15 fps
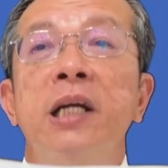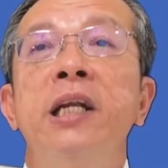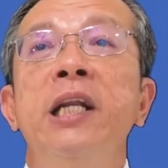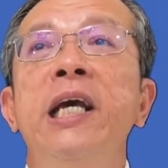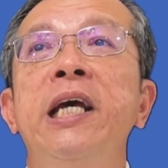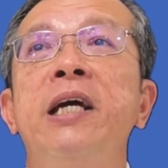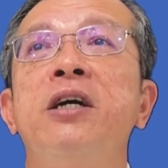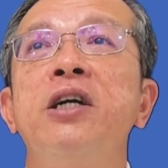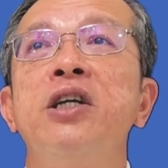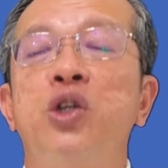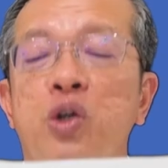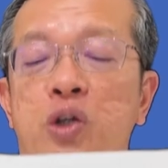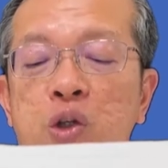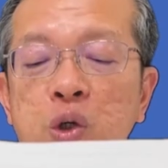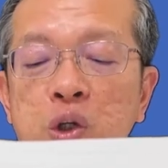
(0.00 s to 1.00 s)
นี่คือ
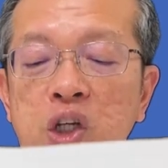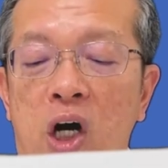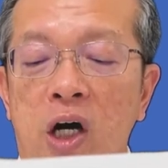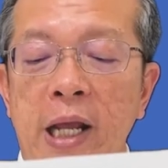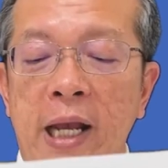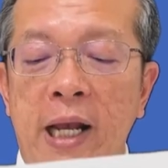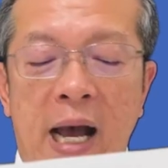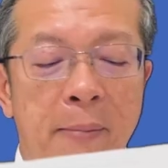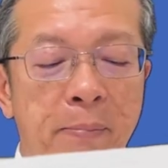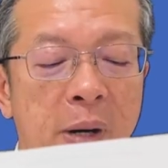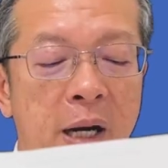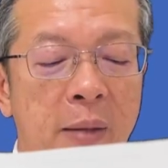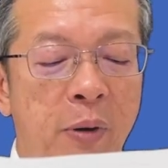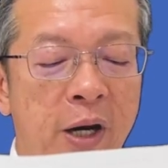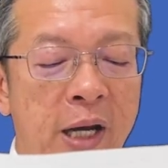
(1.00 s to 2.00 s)
จุดสุดยอดแห่งการเปิ
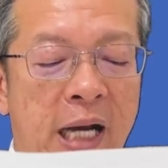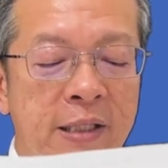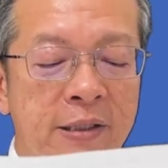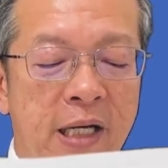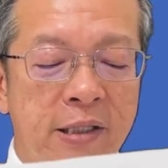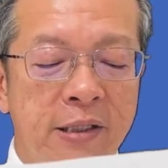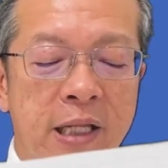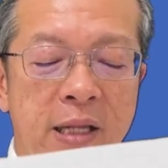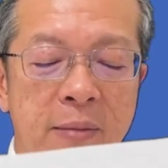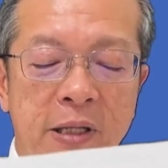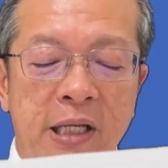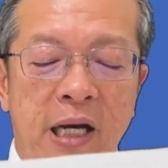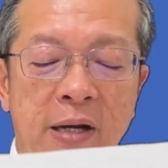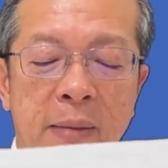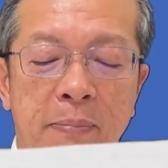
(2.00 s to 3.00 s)
ดเผยอันศักดิ์สิทธิ์ที่พระ
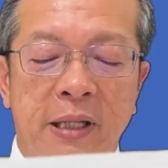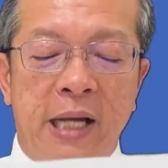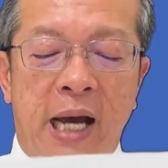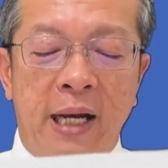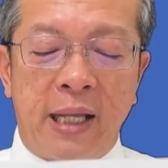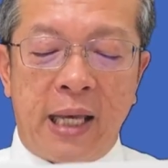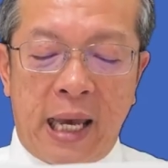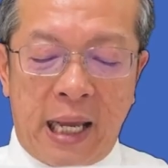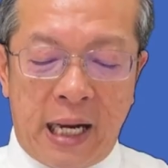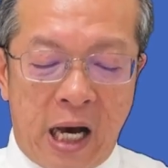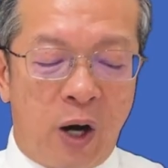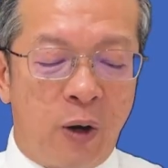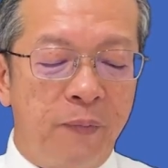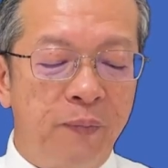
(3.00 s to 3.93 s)
เจ้าได้ประทานแก่เรา